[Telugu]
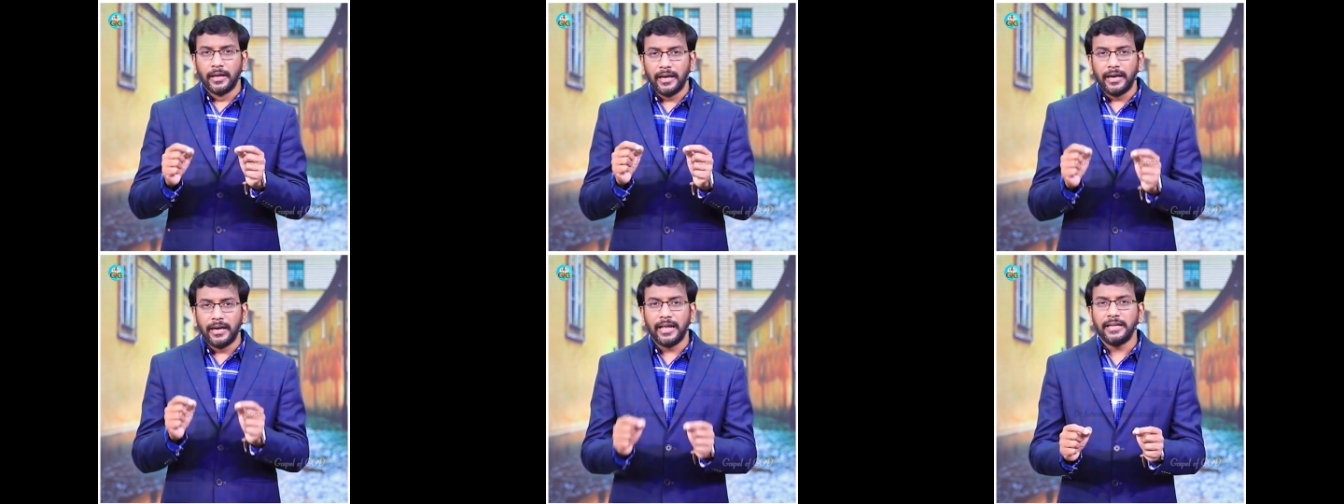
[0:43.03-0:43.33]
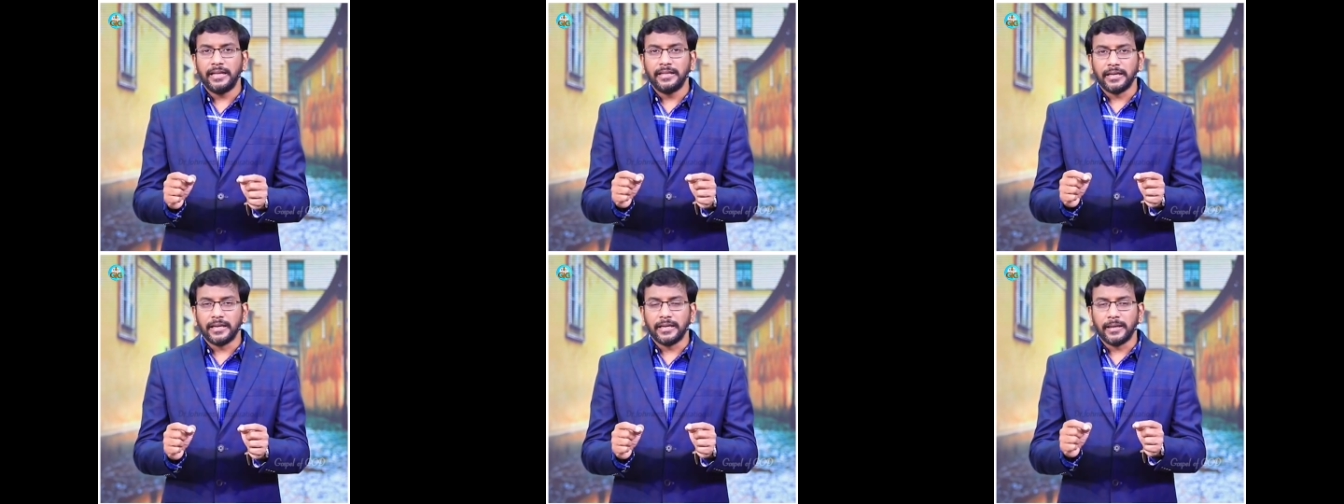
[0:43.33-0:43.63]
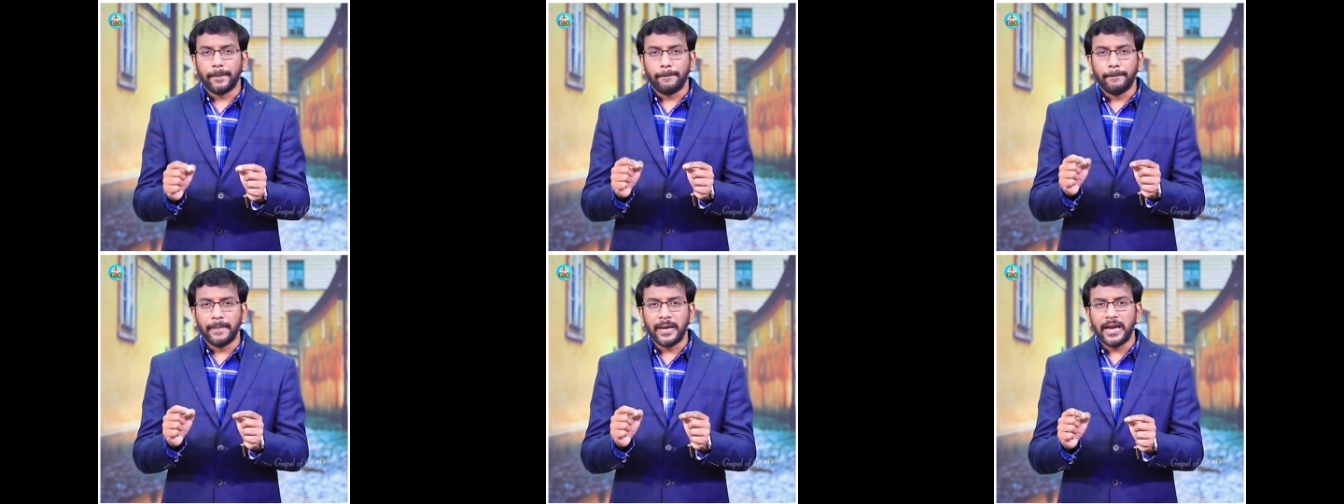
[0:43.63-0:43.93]
లేదా
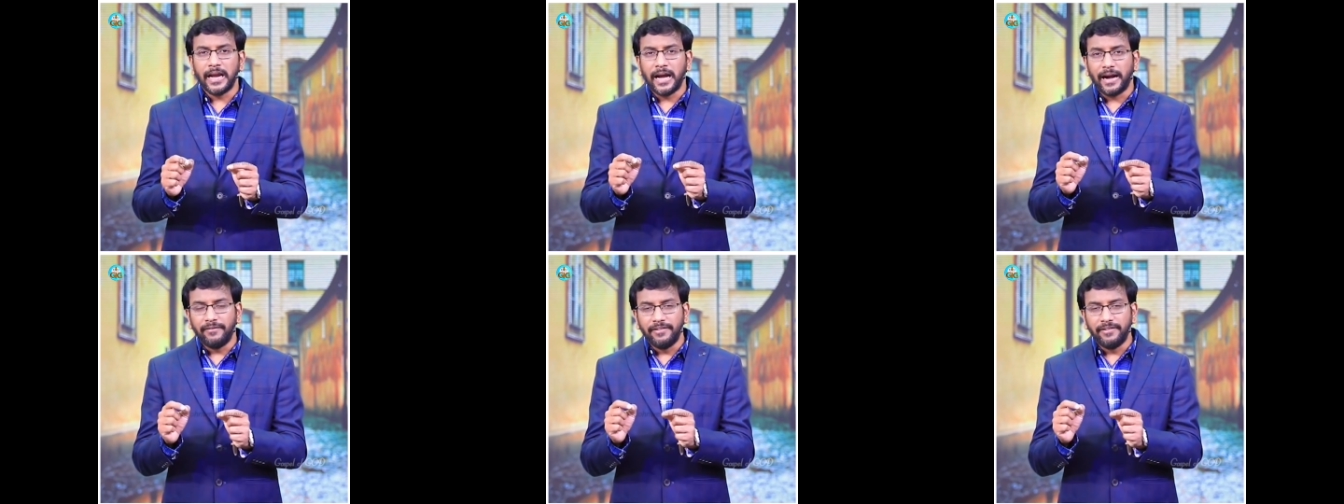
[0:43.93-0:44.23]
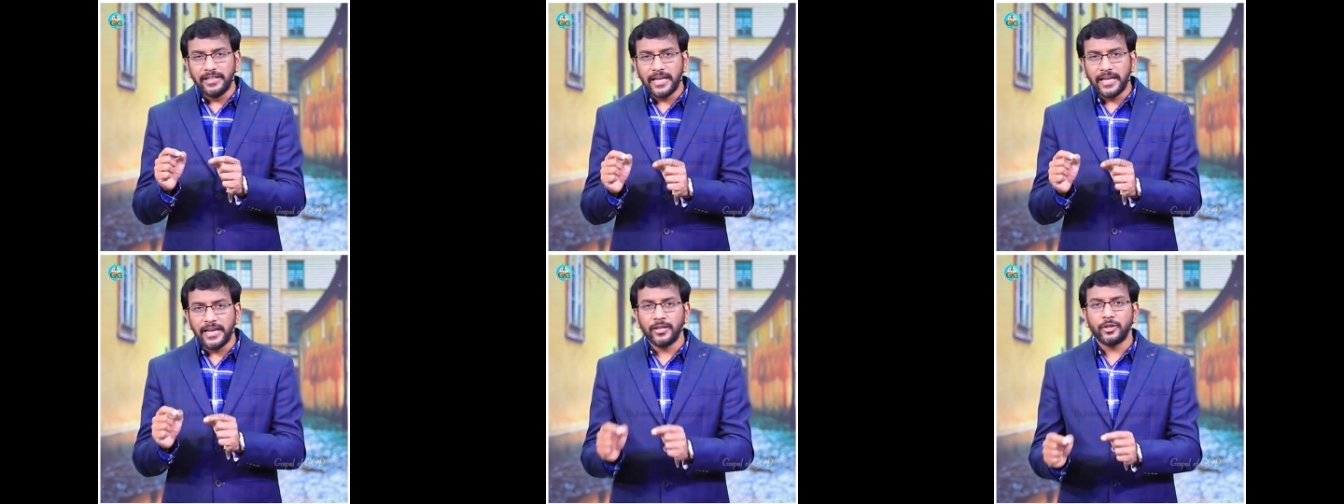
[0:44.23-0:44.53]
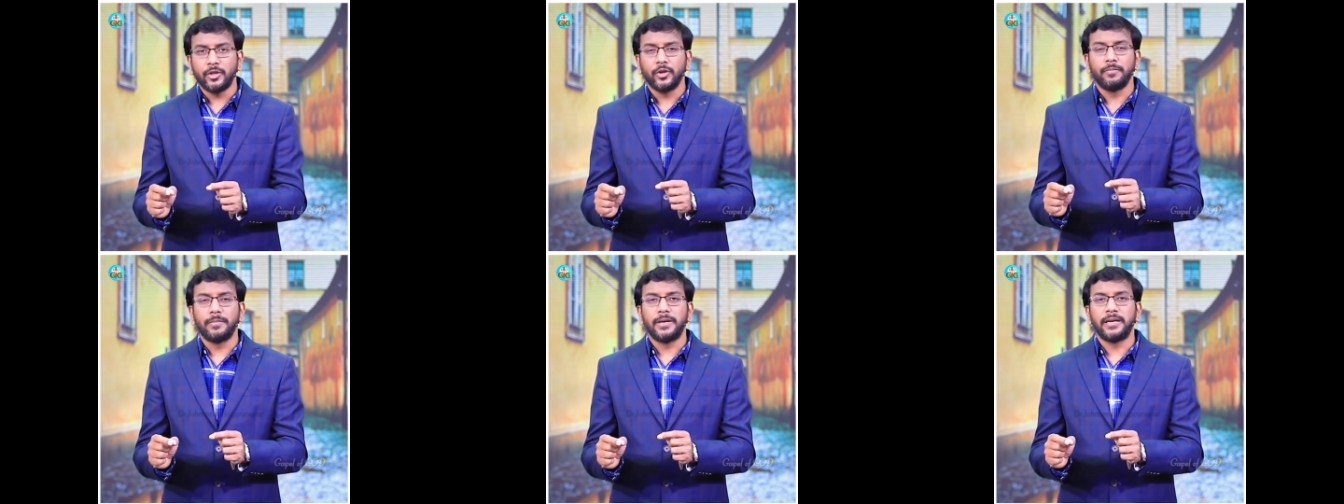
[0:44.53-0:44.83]
మీ
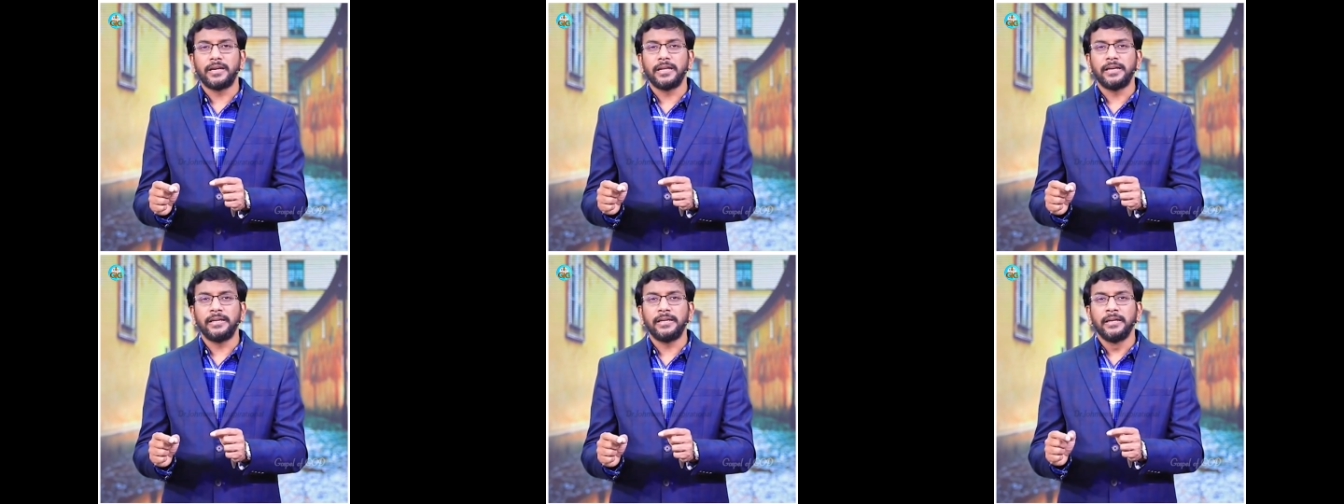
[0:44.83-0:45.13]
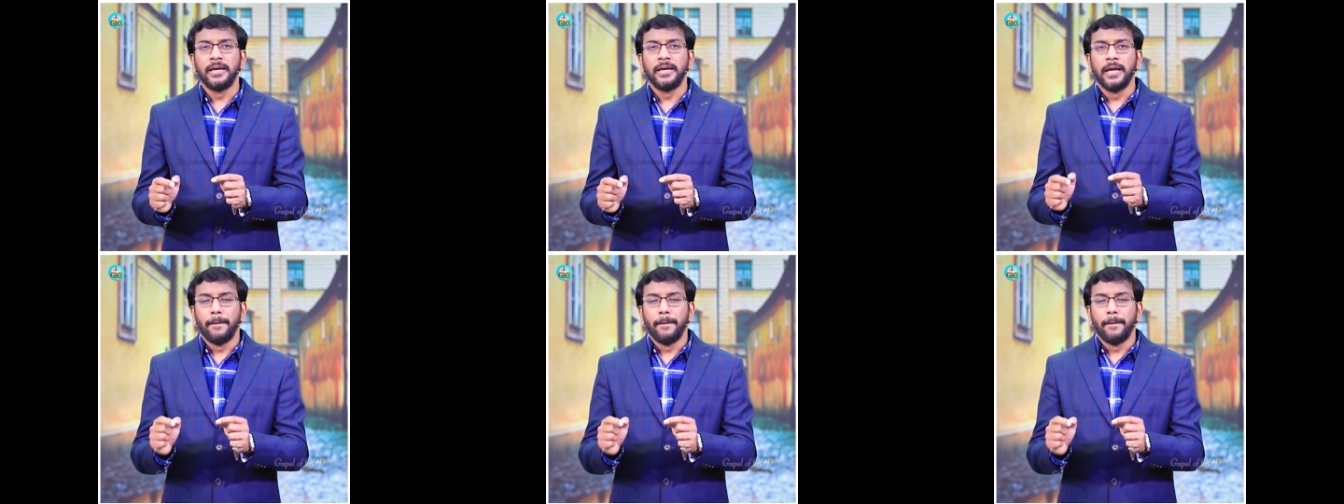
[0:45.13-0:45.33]
అవిధేయతను బట్టి